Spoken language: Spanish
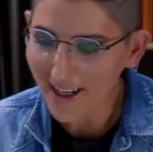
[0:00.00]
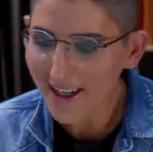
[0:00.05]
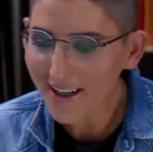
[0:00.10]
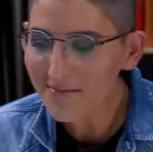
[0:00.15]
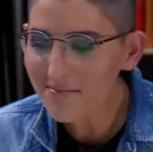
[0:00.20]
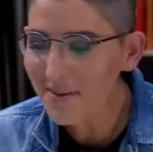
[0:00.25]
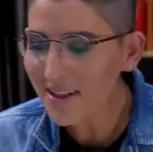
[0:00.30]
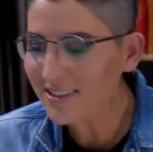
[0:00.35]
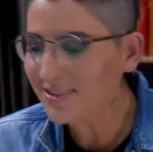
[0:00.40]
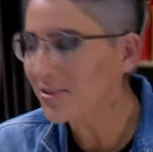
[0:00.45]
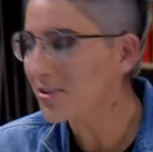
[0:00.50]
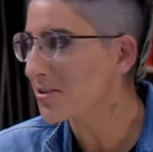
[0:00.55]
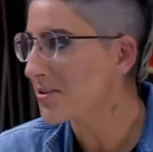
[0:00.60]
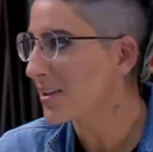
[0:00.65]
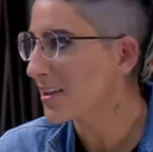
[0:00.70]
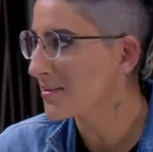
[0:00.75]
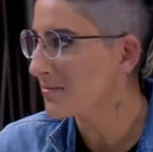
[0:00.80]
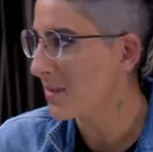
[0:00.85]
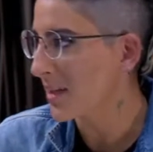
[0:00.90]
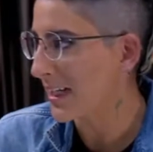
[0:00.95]
hay más
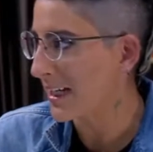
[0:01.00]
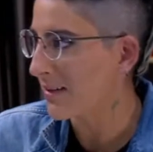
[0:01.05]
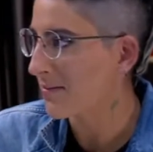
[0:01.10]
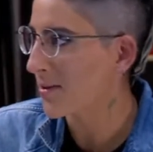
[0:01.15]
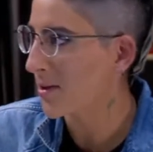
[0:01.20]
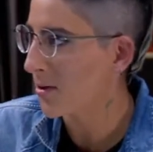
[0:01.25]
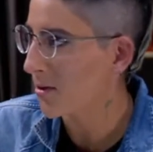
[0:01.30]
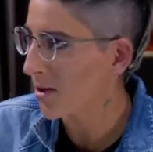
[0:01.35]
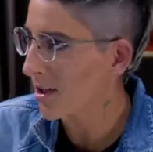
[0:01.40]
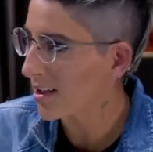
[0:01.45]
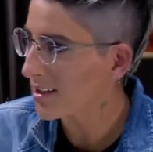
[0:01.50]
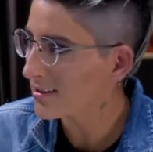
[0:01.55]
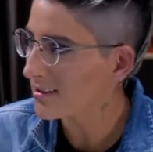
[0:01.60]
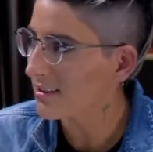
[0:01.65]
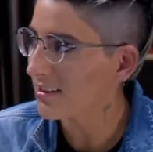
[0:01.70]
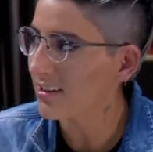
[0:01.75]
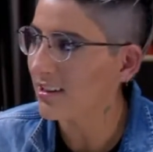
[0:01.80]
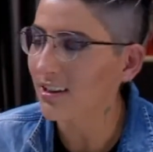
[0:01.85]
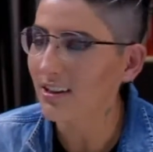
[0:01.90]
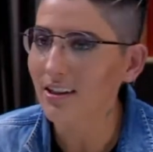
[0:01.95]
cosas macabronas
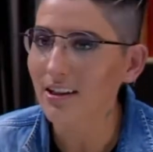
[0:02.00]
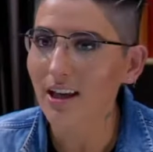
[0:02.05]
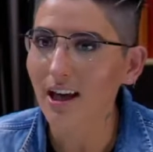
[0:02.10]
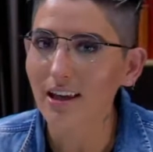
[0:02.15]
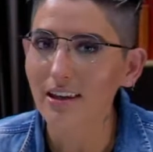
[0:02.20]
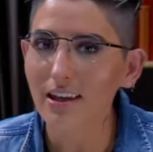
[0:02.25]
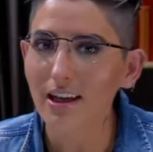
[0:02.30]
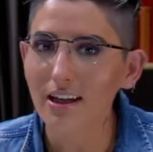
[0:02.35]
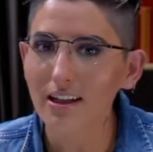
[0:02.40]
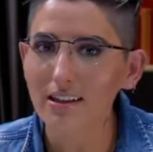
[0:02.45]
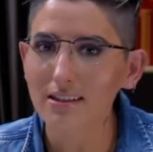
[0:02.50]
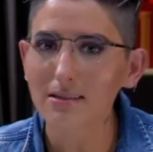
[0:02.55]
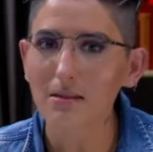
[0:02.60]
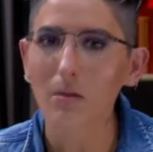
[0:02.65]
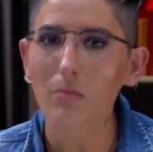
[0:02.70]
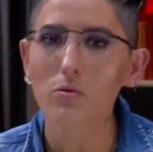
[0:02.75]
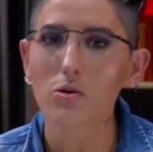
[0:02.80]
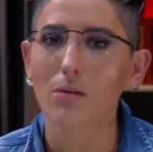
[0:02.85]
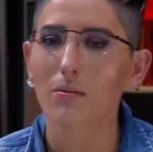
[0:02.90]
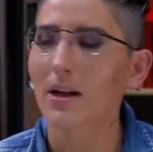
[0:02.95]
y ayer que
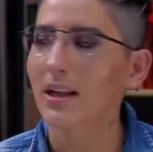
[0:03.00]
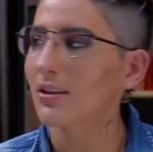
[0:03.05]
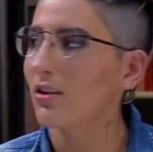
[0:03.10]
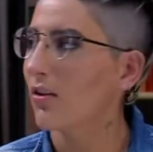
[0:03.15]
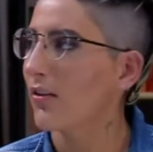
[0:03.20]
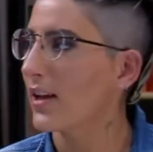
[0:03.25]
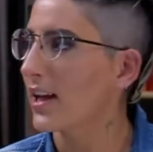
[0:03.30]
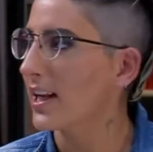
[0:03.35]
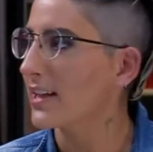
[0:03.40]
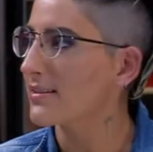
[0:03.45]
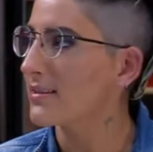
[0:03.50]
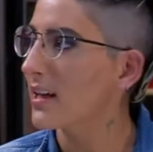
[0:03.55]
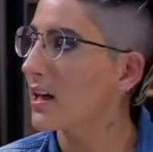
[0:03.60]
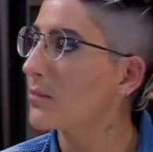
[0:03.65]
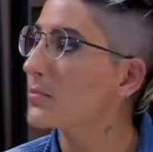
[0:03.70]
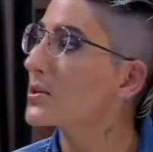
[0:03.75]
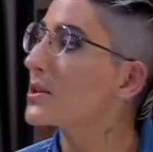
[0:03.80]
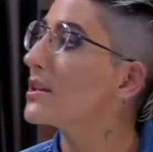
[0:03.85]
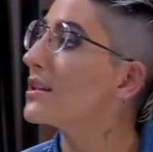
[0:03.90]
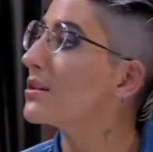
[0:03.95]
estábamos hablando de las
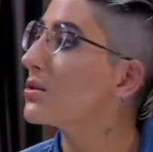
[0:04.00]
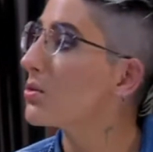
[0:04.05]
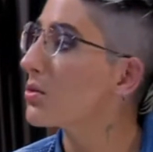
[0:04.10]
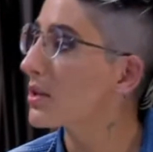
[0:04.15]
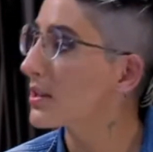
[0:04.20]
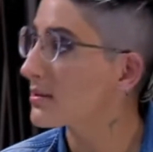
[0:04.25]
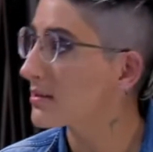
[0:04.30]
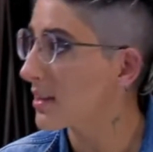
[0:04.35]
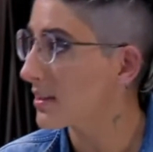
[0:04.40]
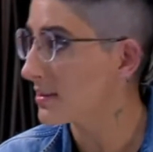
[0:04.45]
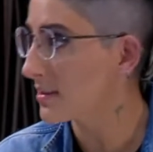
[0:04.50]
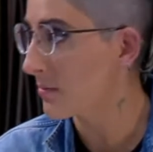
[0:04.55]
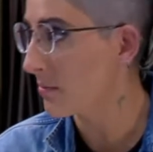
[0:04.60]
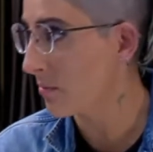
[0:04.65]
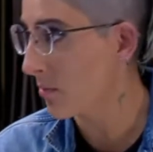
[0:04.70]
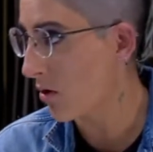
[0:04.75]
apps y tú que estás en